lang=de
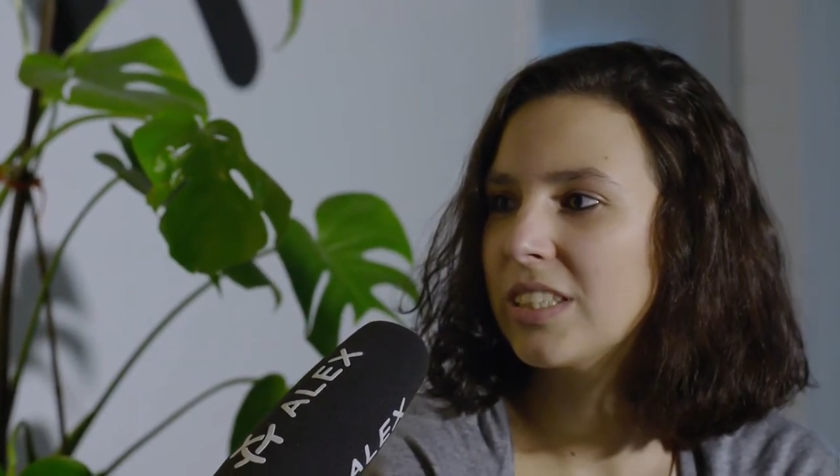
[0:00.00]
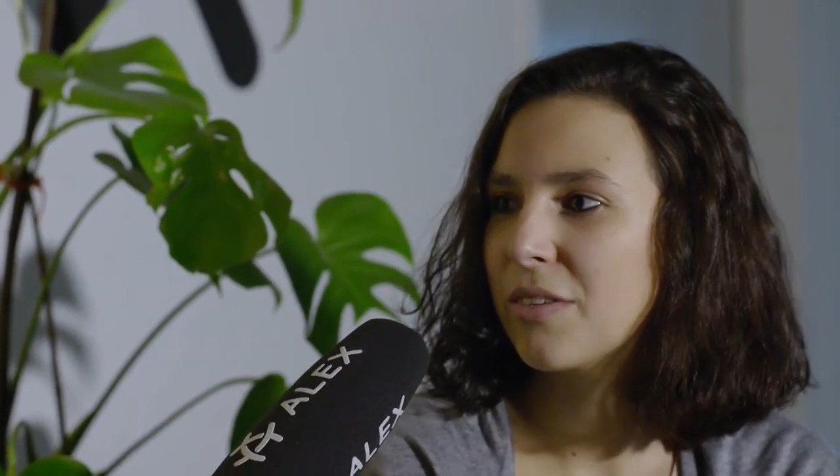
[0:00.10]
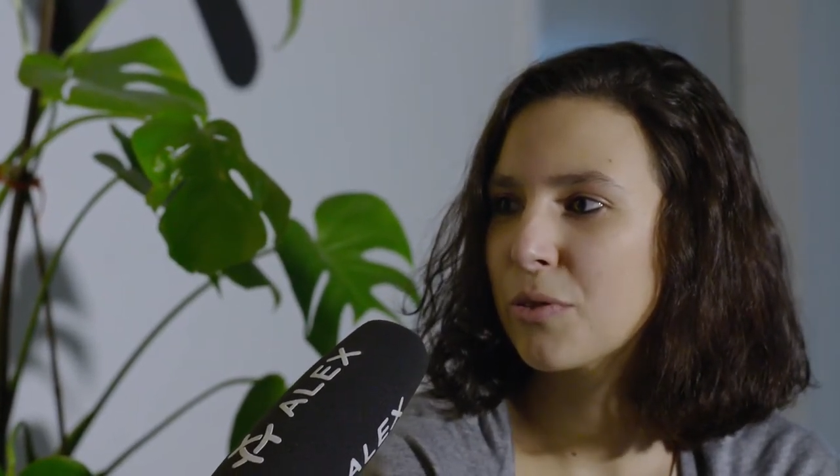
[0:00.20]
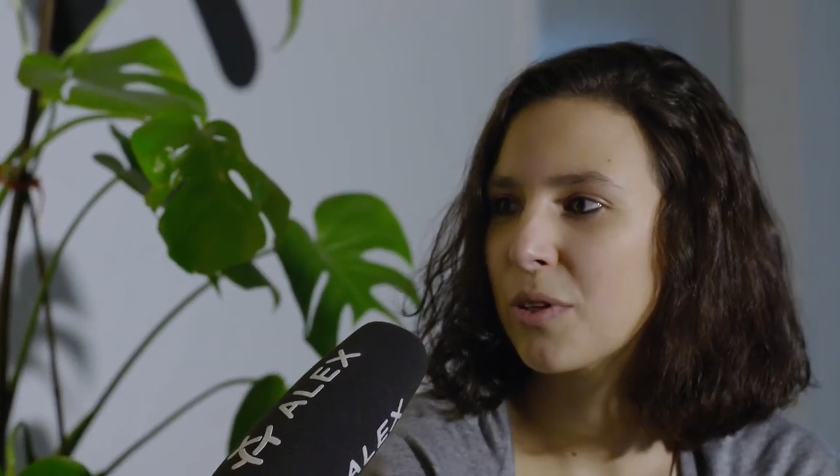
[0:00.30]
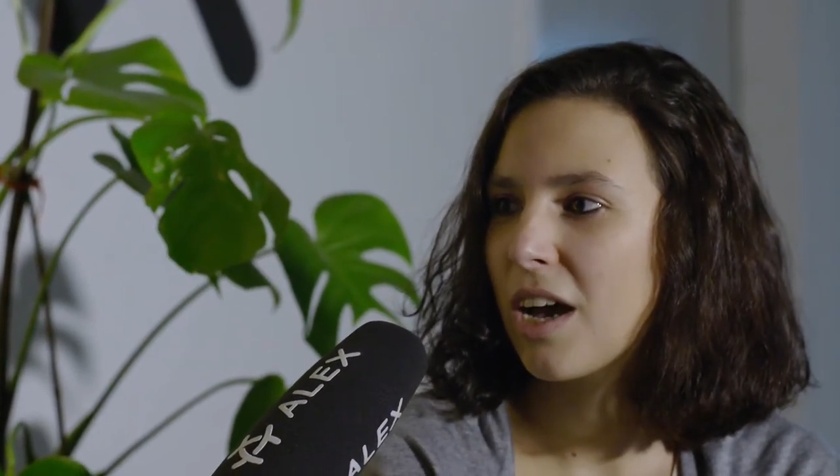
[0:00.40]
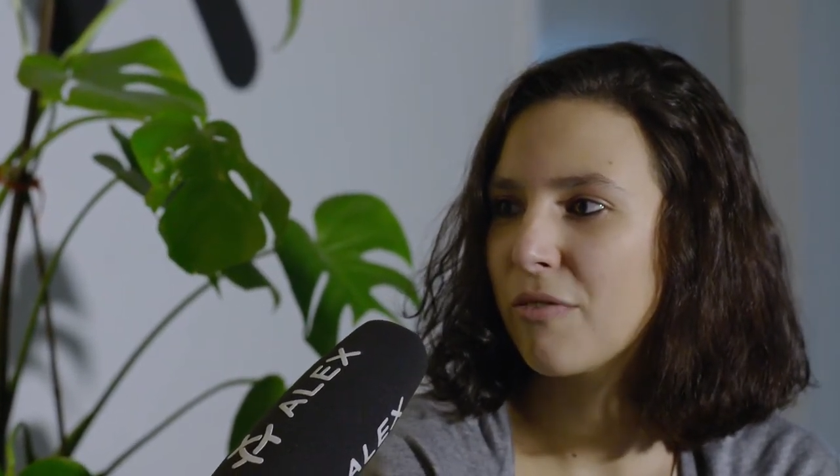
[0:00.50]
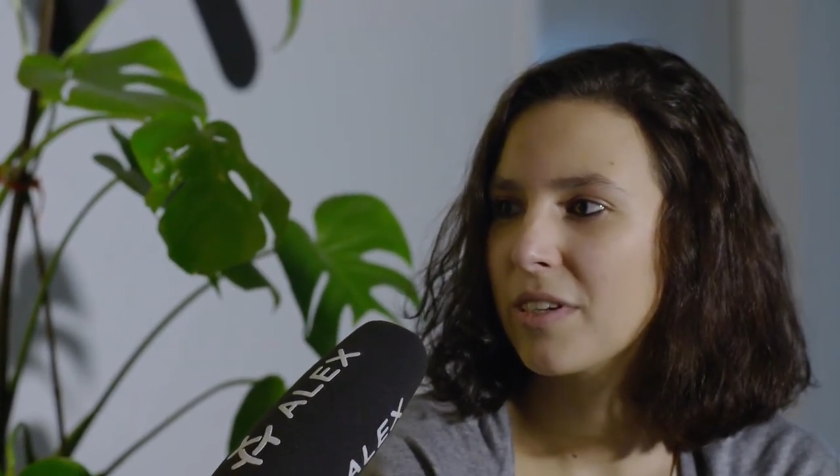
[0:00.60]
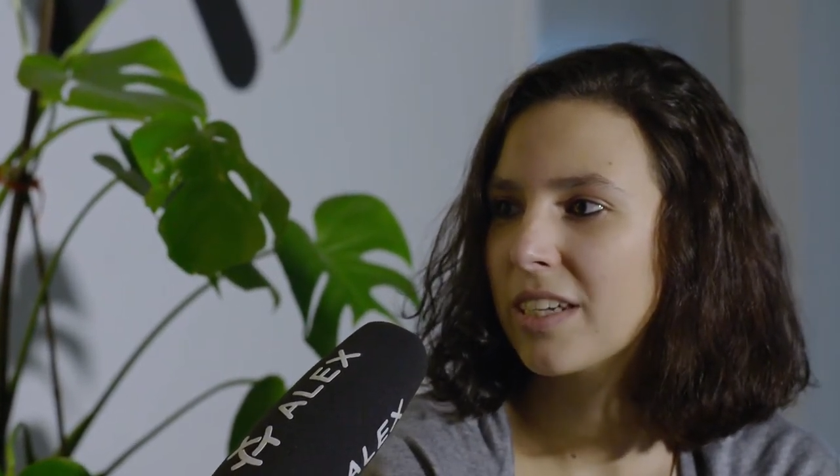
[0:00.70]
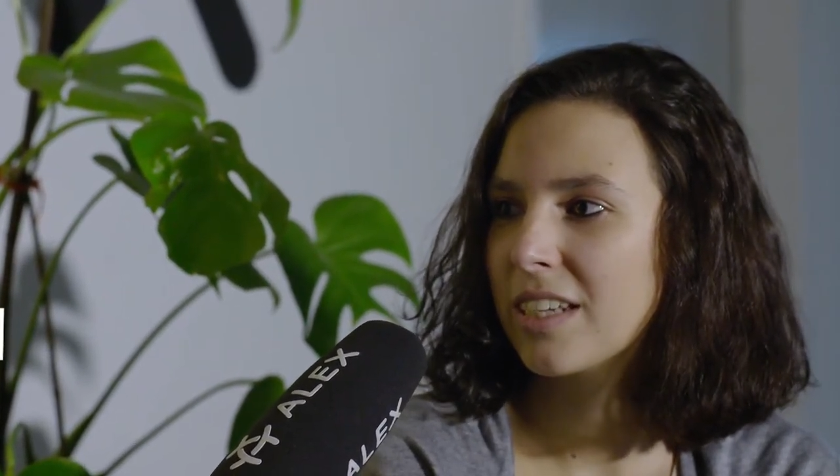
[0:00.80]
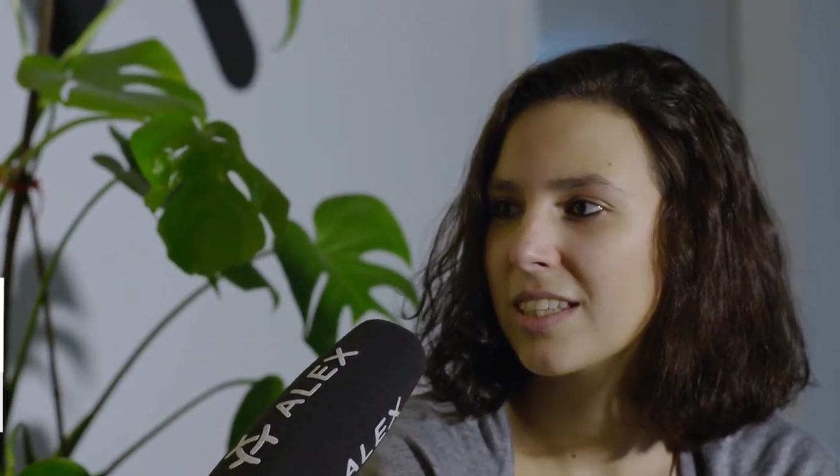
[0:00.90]
die der Fotograf
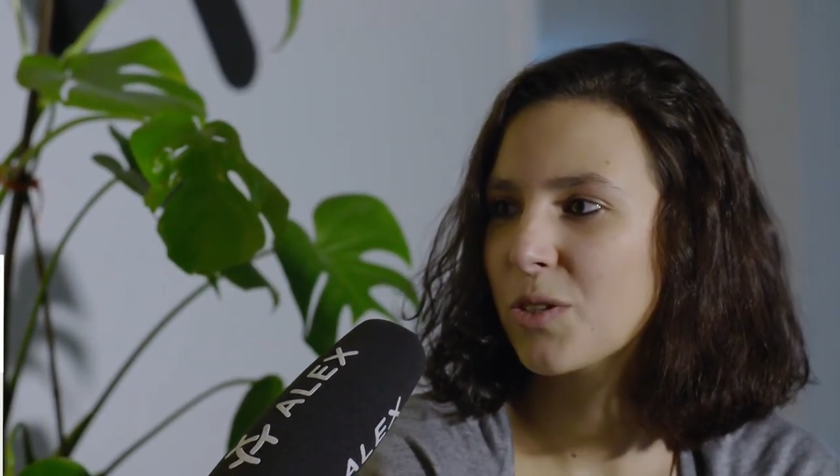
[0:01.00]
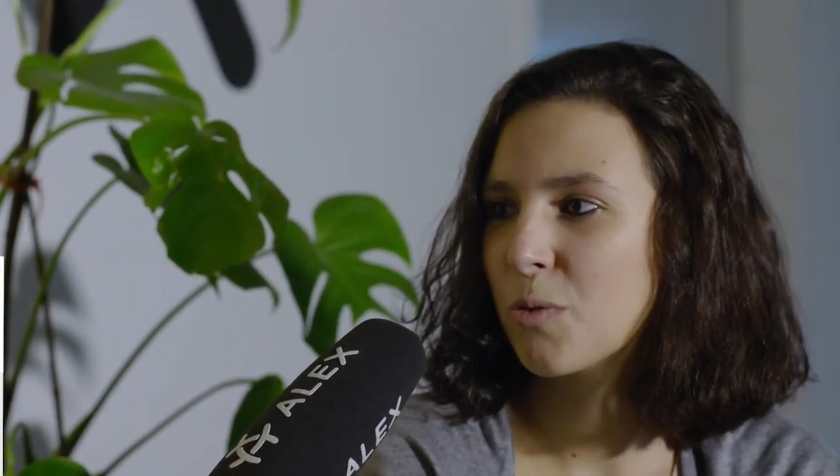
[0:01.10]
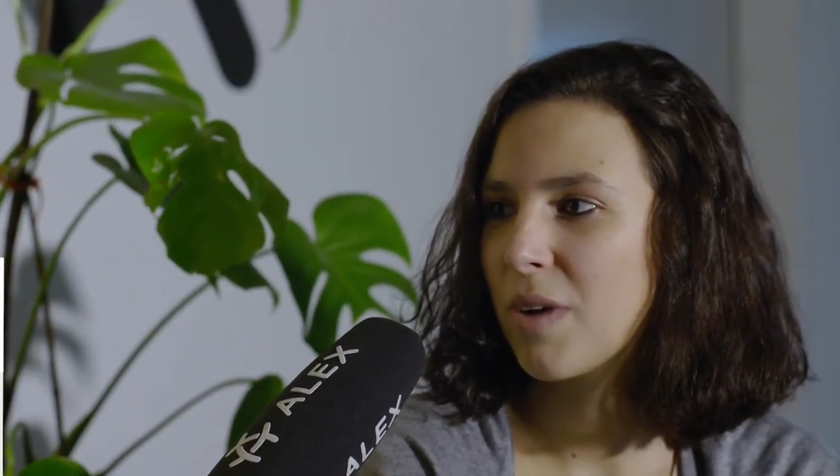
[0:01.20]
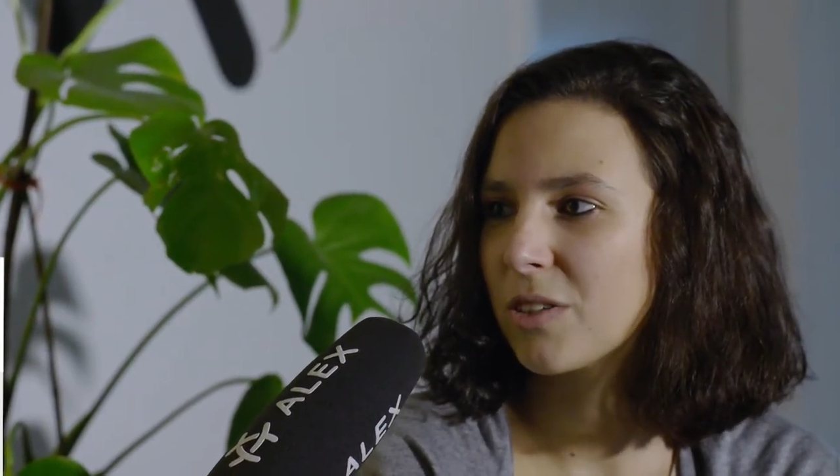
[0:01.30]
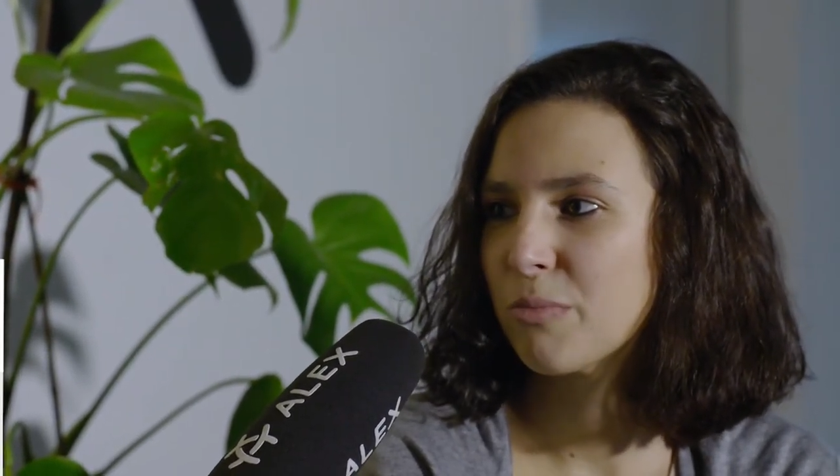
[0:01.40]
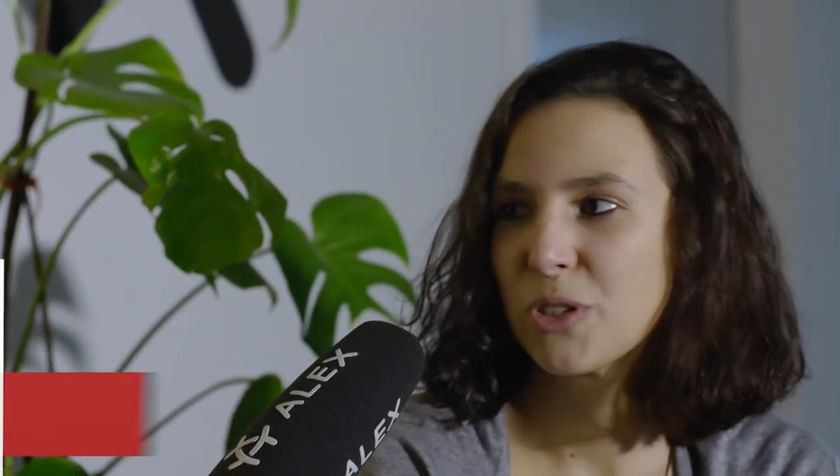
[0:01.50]
von der Generation macht